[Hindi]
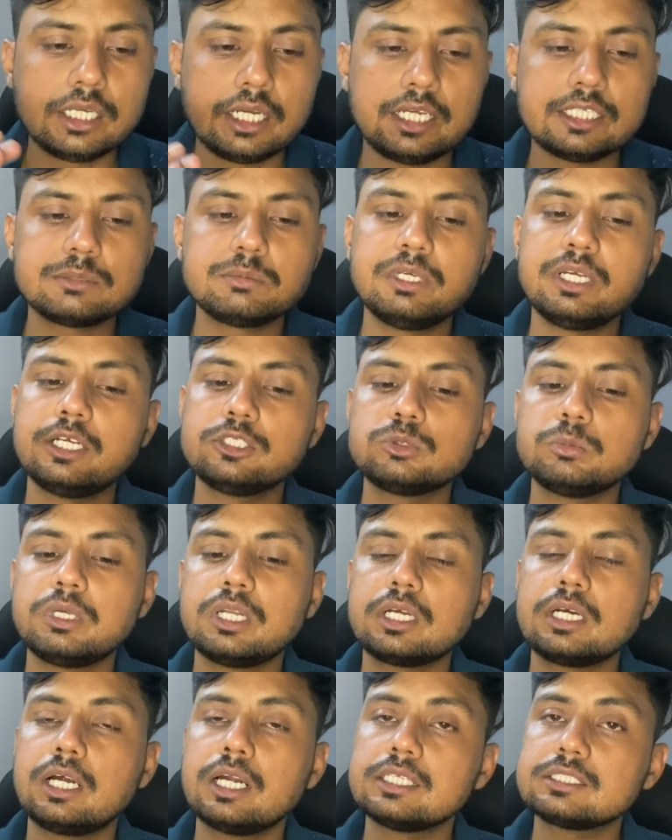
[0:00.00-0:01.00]
एस का जो
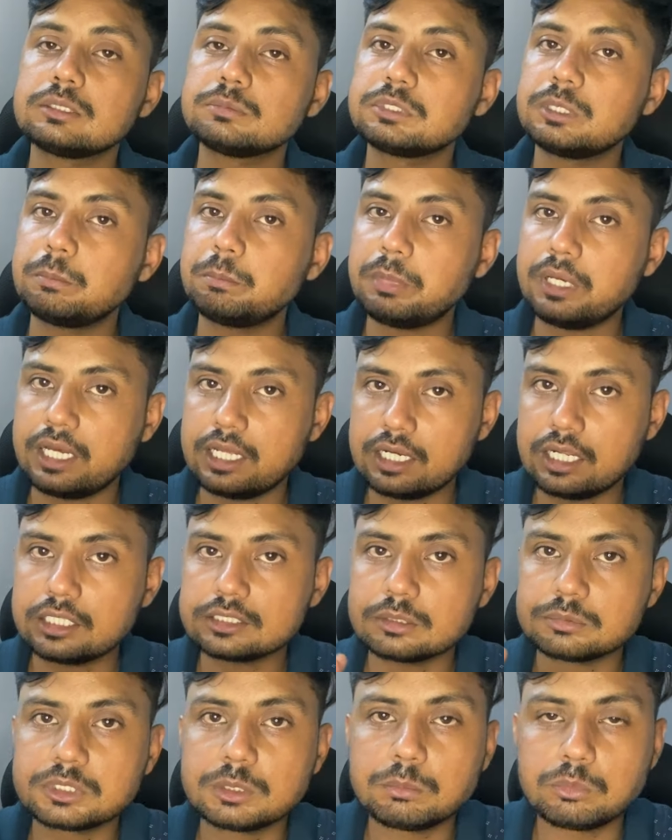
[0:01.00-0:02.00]
मेरा कार्ड है सबसे पहला
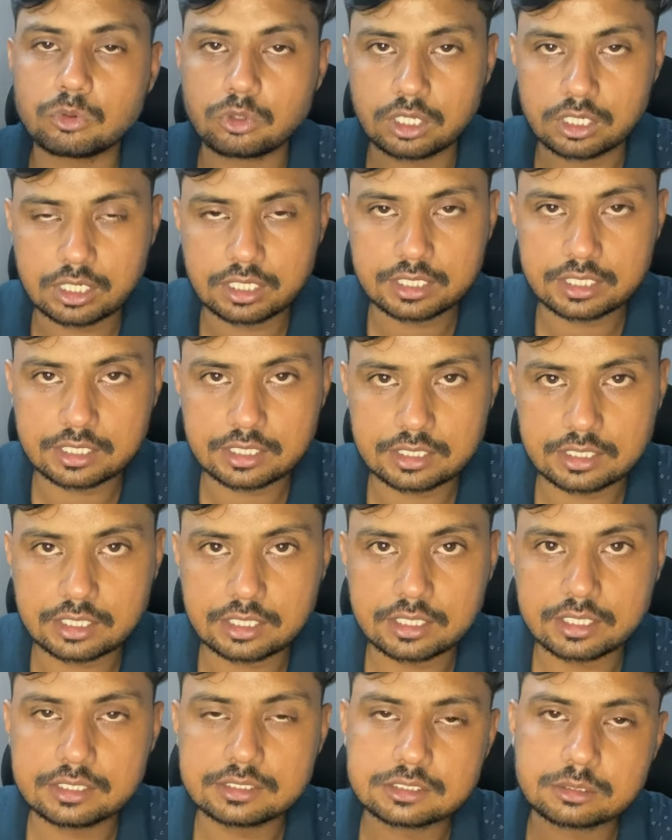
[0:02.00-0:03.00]
सबसे पुराना क्रेडिट
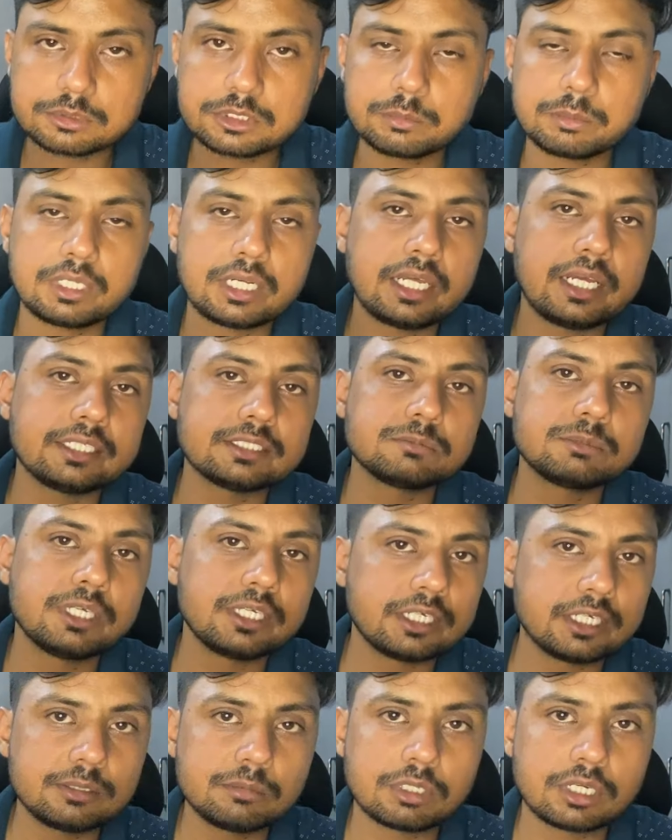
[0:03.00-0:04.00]
कार्ड है सबसे पहला एस
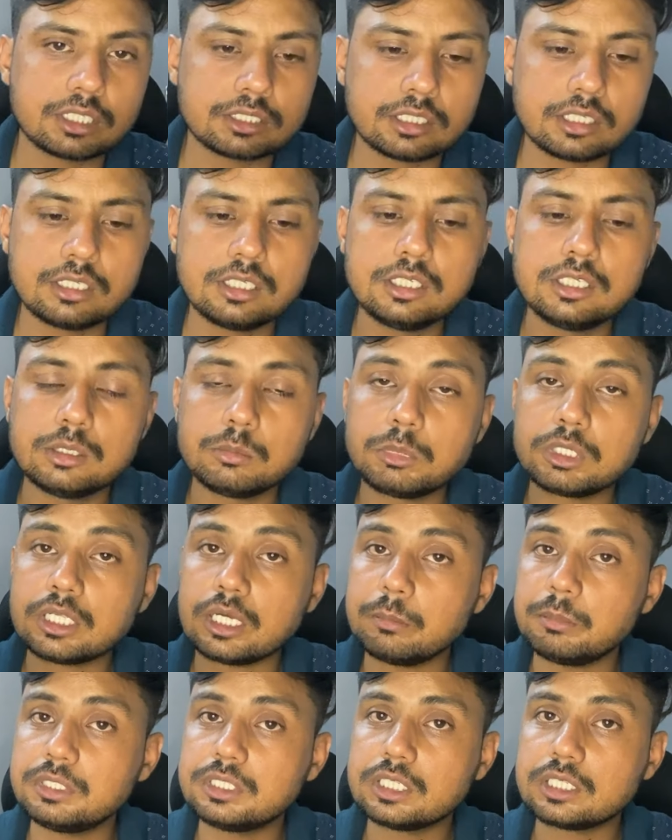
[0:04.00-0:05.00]
का ही बना था बट
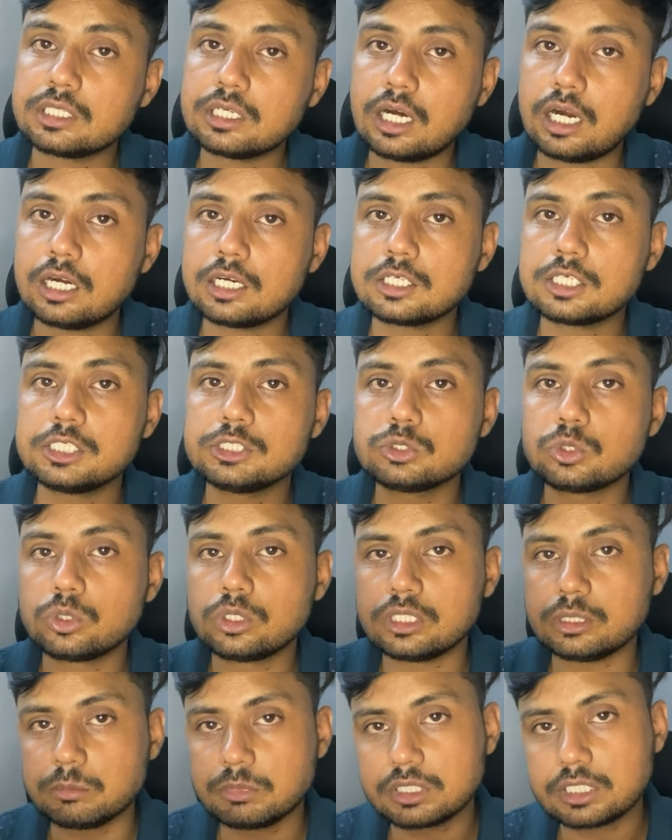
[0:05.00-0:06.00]
अभी तक कार्ड की जो
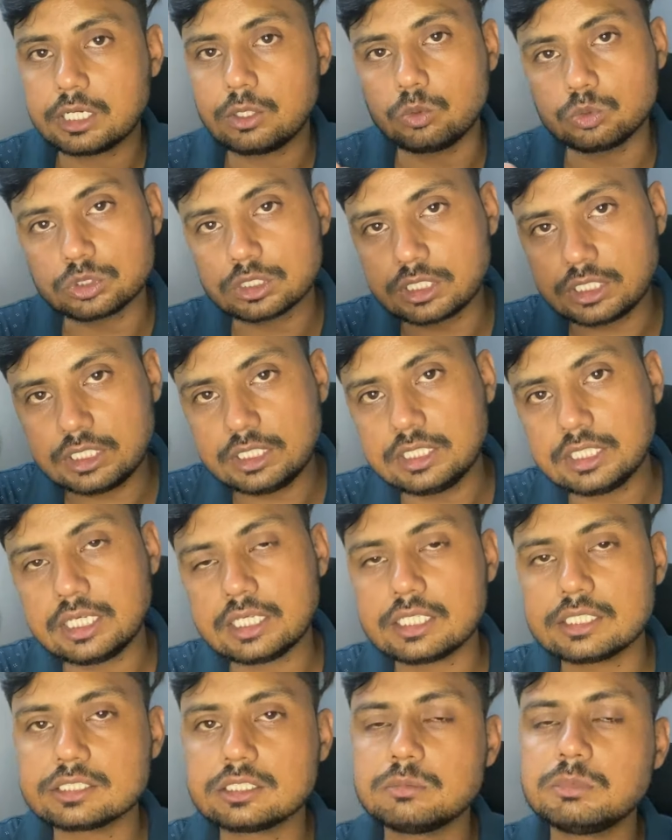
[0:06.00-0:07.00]
लिमिट है उतनी ही है
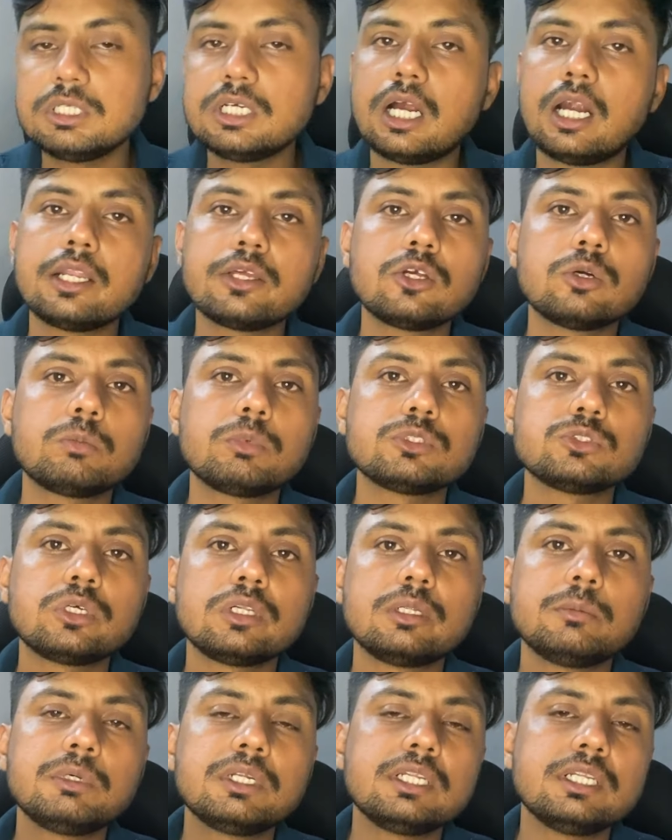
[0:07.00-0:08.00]
किसी भी कार्ड के ऊपर जो
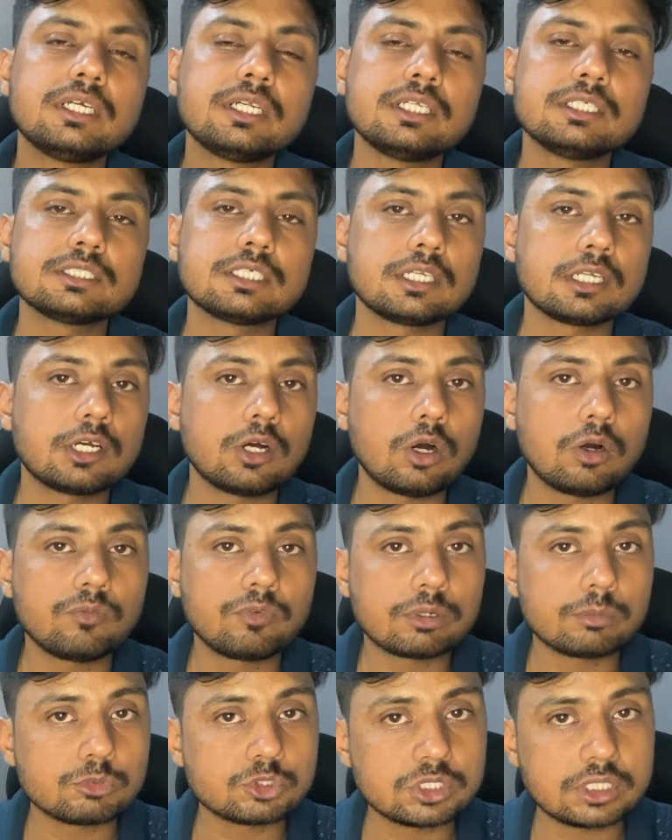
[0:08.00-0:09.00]
लिमिट इंक्रीज़ करने का
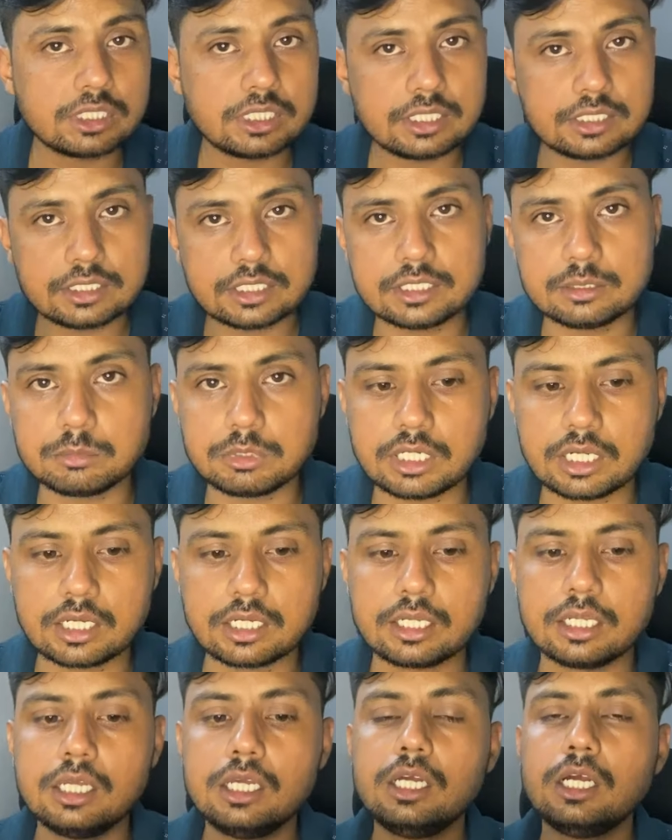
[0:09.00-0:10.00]
ऑफर मुझे नहीं मिला
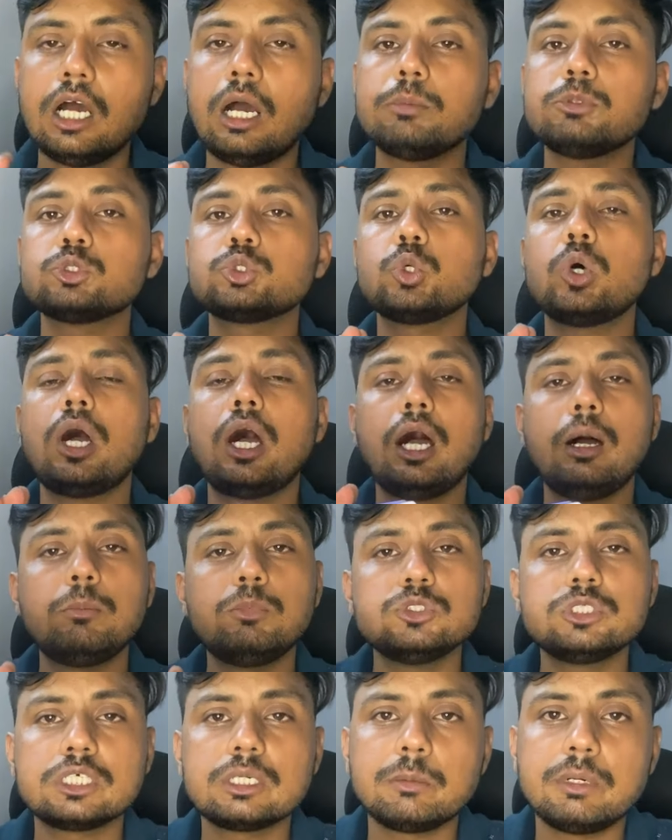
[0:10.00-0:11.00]
है अब दोस्तों आप
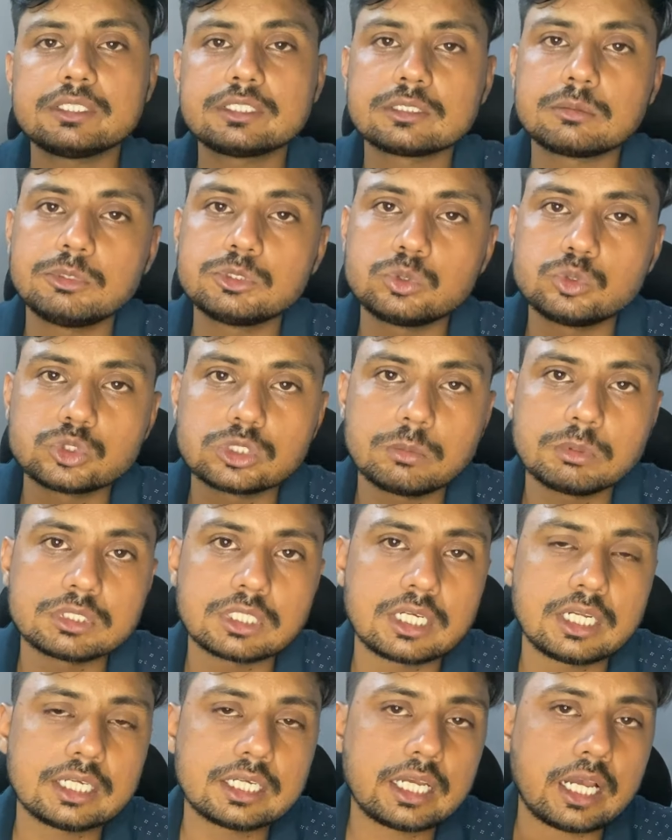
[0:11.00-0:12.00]
मुझे कमेंट सेक्शन में जरूर से
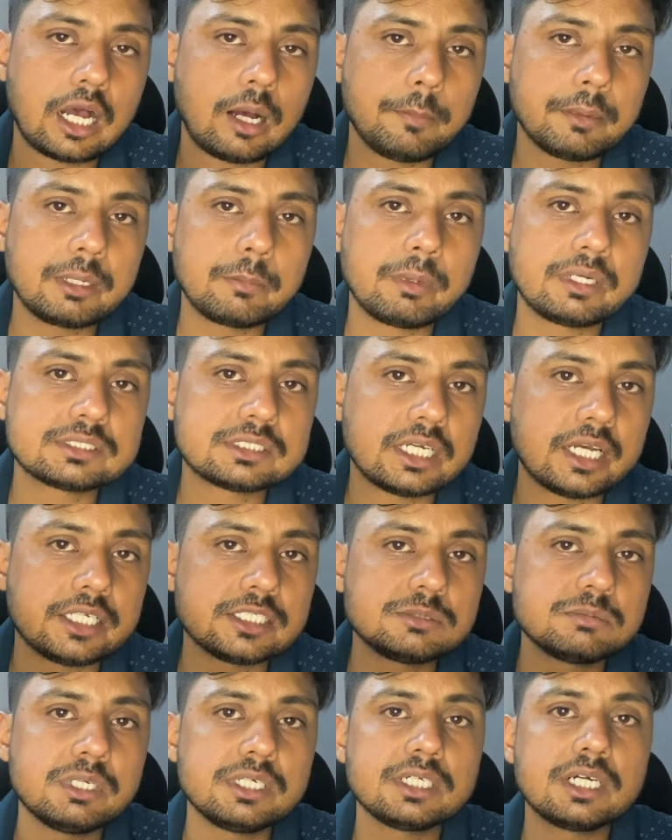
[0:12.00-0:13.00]
बताना कि आपके पास
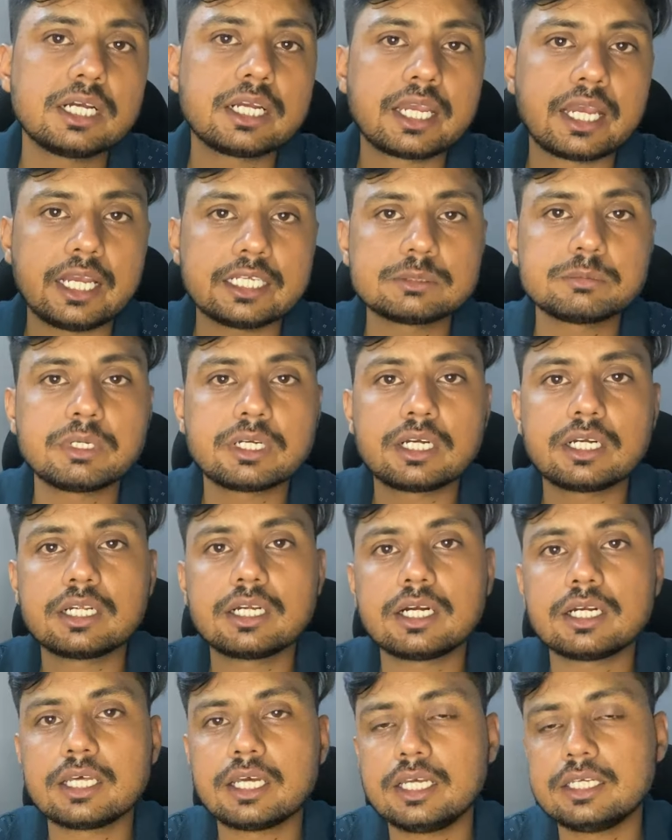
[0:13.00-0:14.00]
एस का कैश बैक क्रेडिट
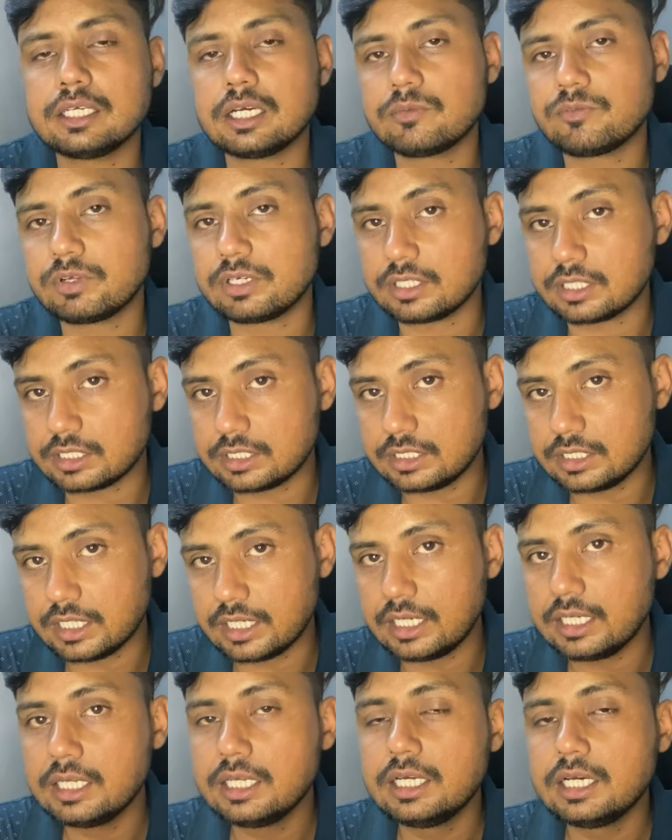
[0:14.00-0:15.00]
कार्ड है या फिर नहीं है